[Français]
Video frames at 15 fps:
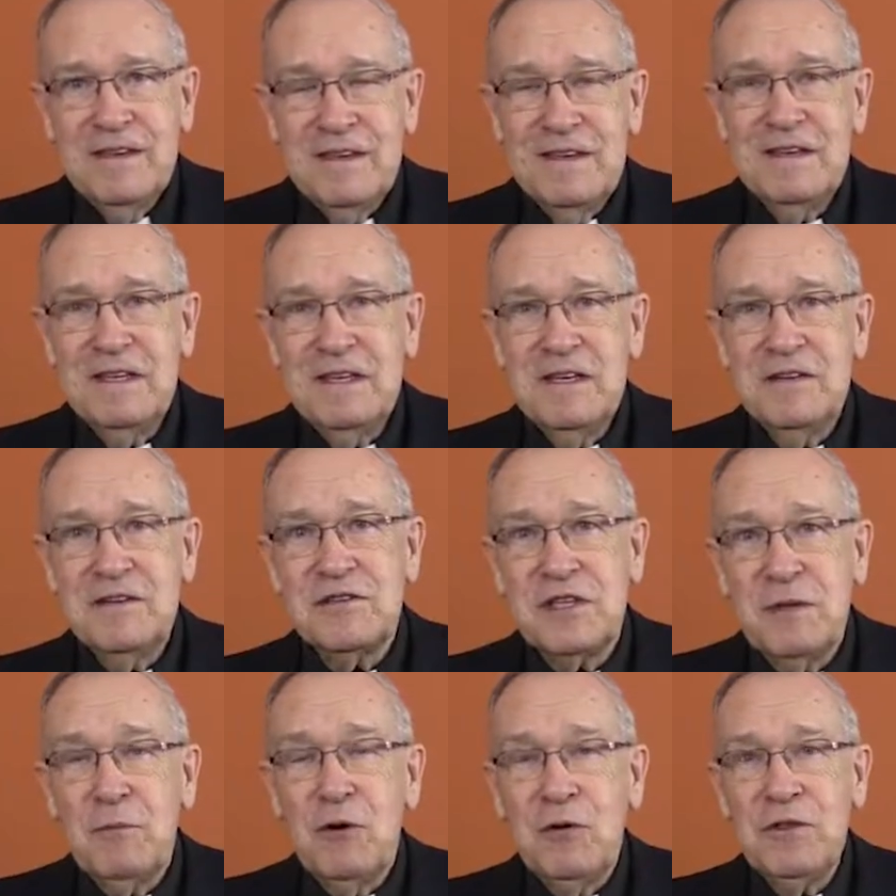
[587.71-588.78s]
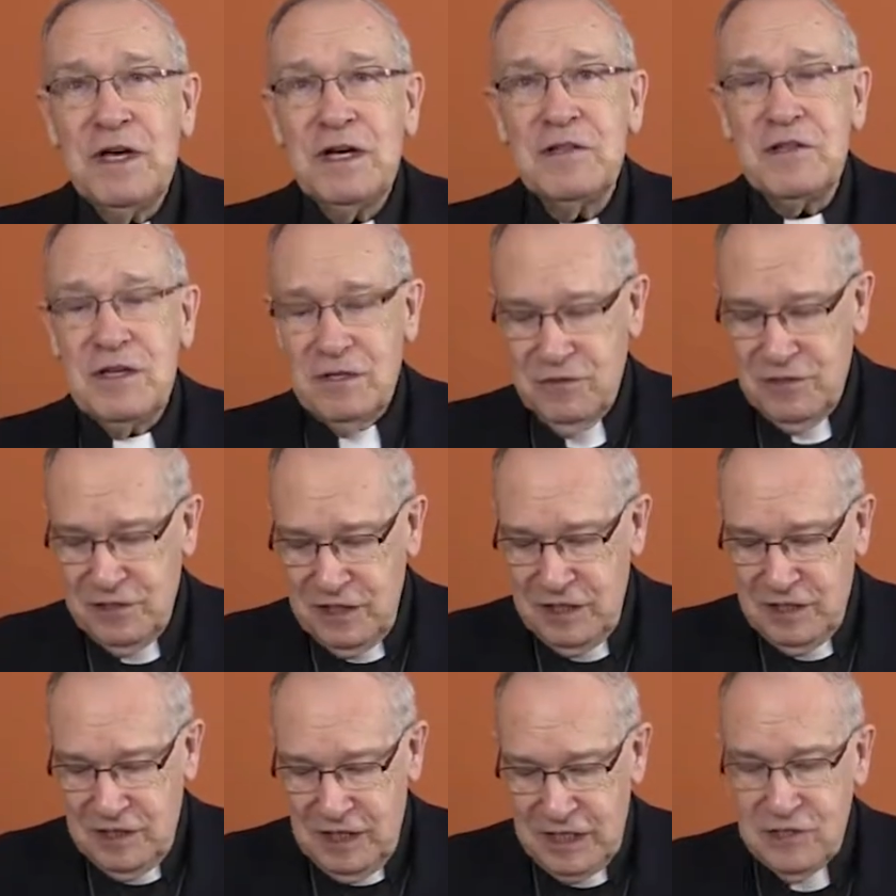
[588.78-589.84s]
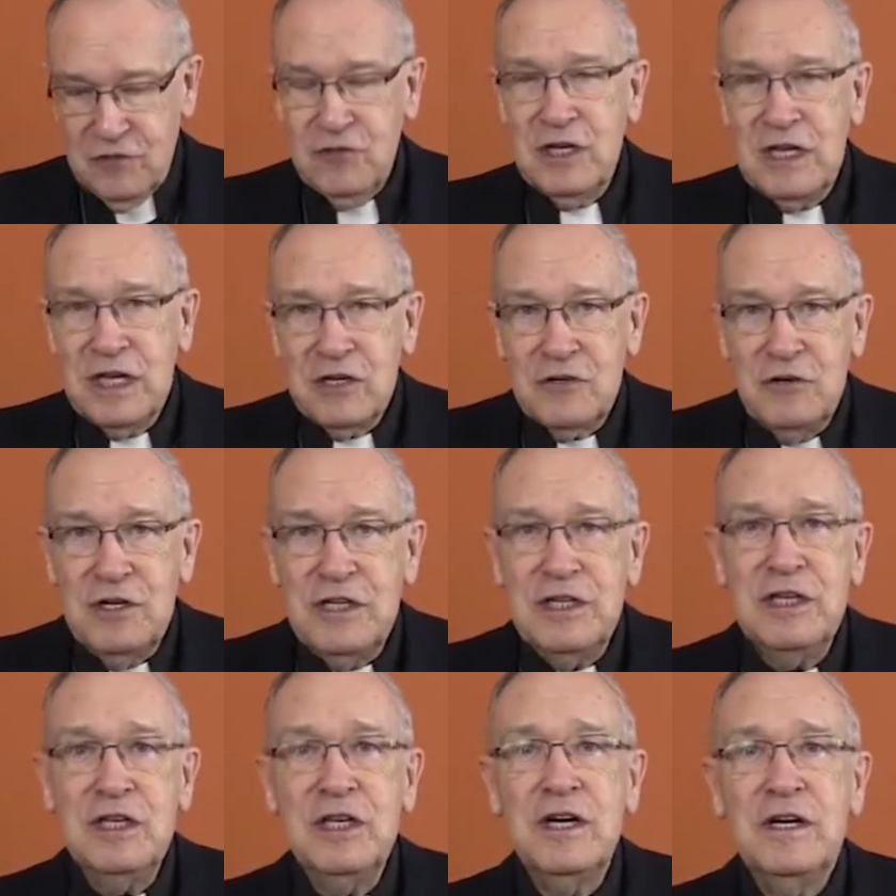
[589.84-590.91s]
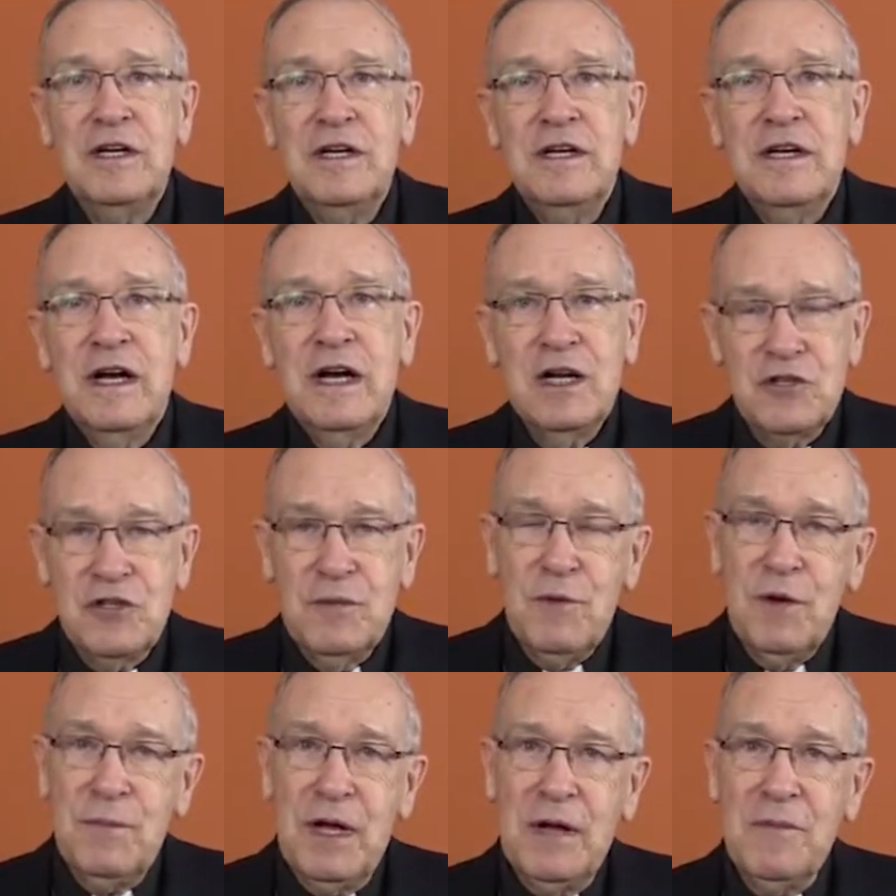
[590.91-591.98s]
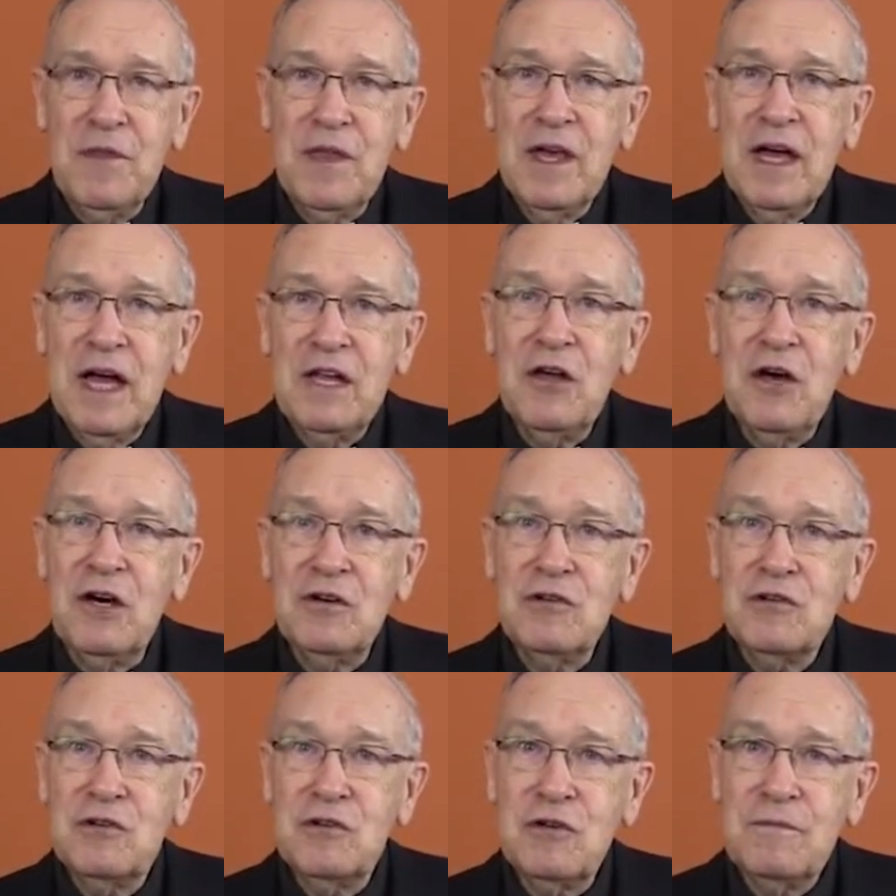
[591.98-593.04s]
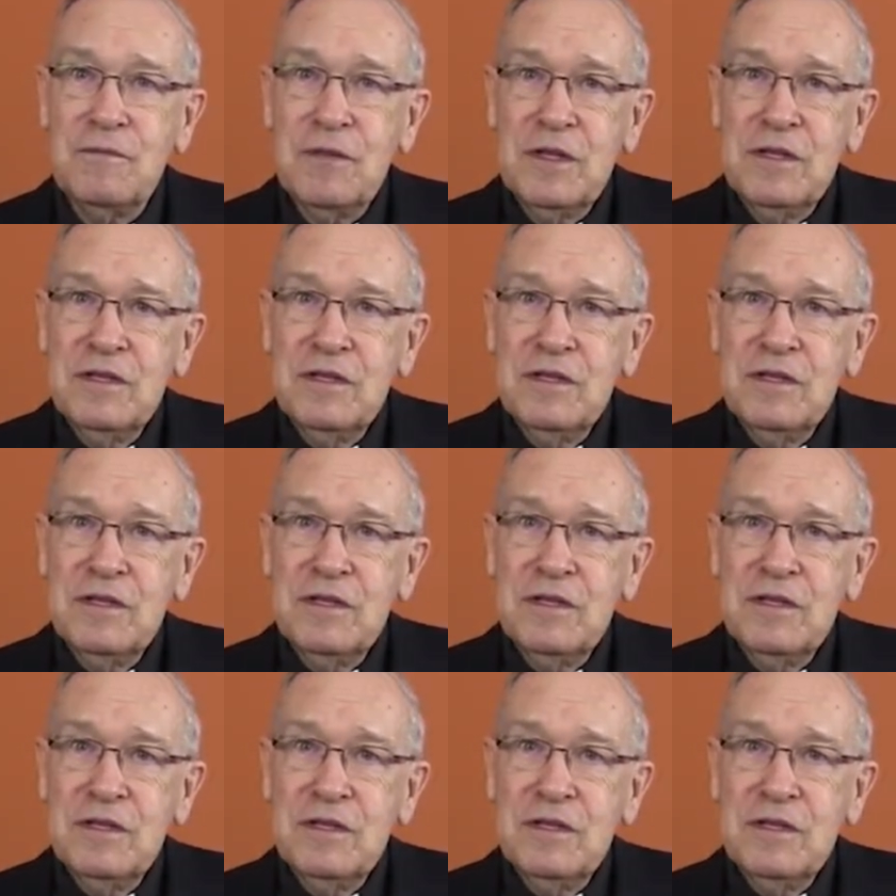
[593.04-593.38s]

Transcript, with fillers: Et euh, c'est bon d'entendre ces textes, de les relire en ce moment, alors que